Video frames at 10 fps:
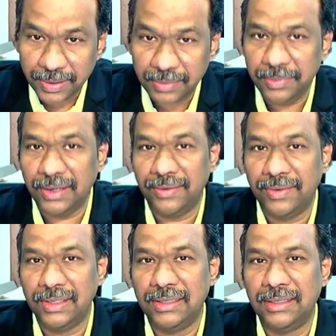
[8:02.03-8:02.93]
பின்பு அவன்
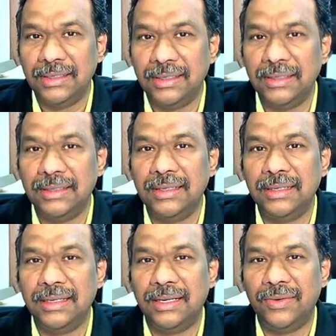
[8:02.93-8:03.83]

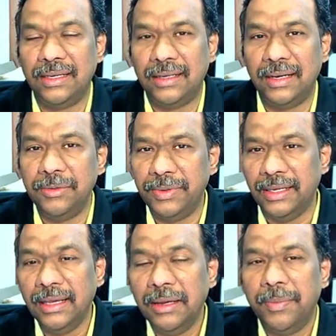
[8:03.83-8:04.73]
திருந்துகிறவனாயிருக்கிறான் இப்படி
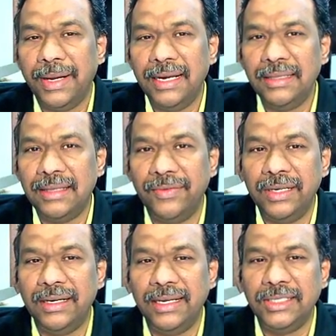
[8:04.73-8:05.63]
பல
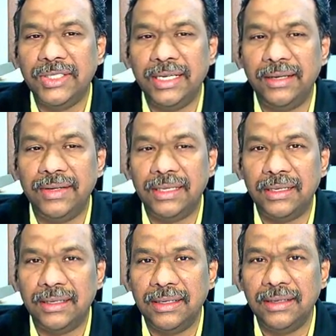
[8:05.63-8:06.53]
தவறுகளை
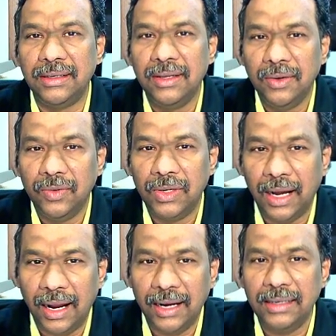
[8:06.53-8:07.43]
செய்கிறதற்கு ஒரு
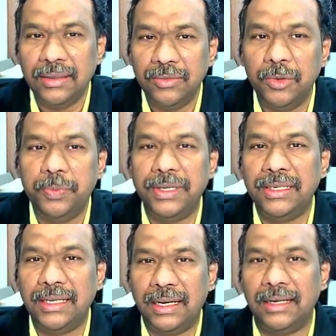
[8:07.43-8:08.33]
ஆண்
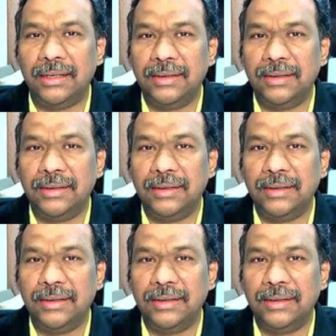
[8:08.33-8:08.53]
முற்படுகிறான்